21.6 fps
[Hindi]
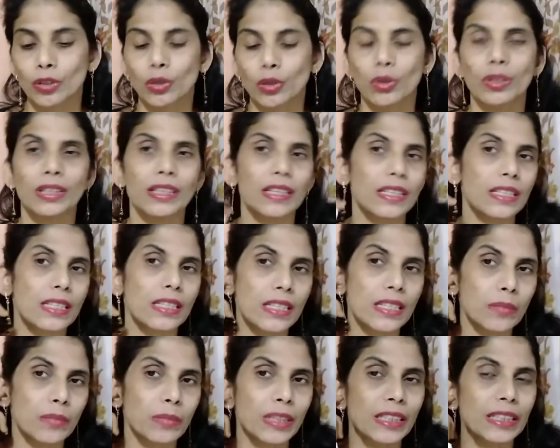तो
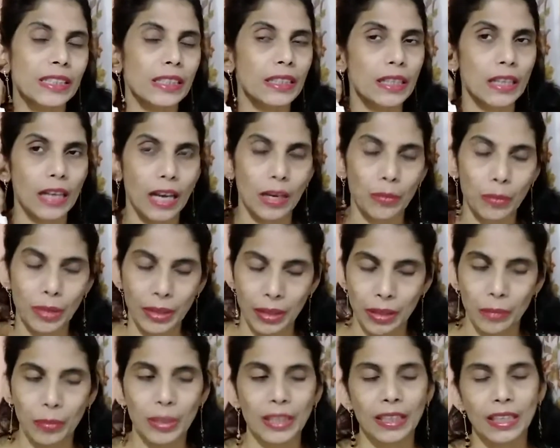इससे बच्चे के कान में
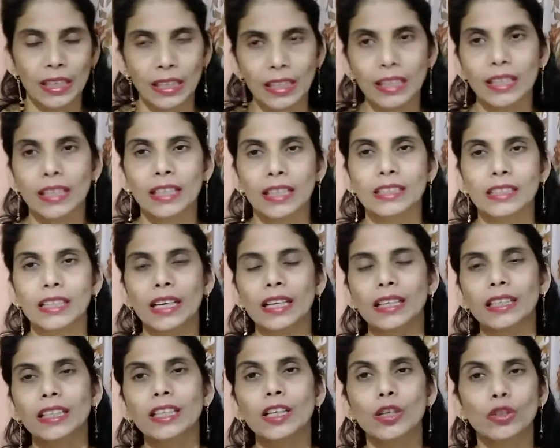नमी नहीं रह
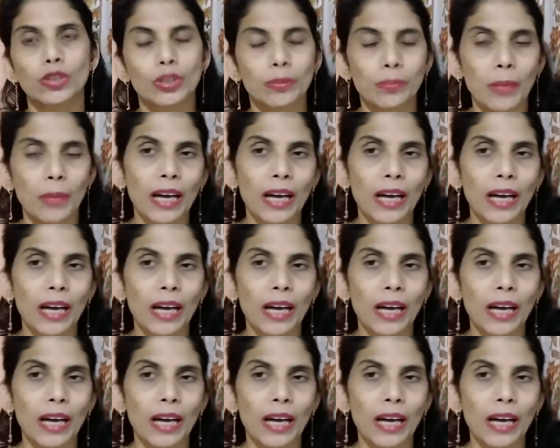जाएगी और जो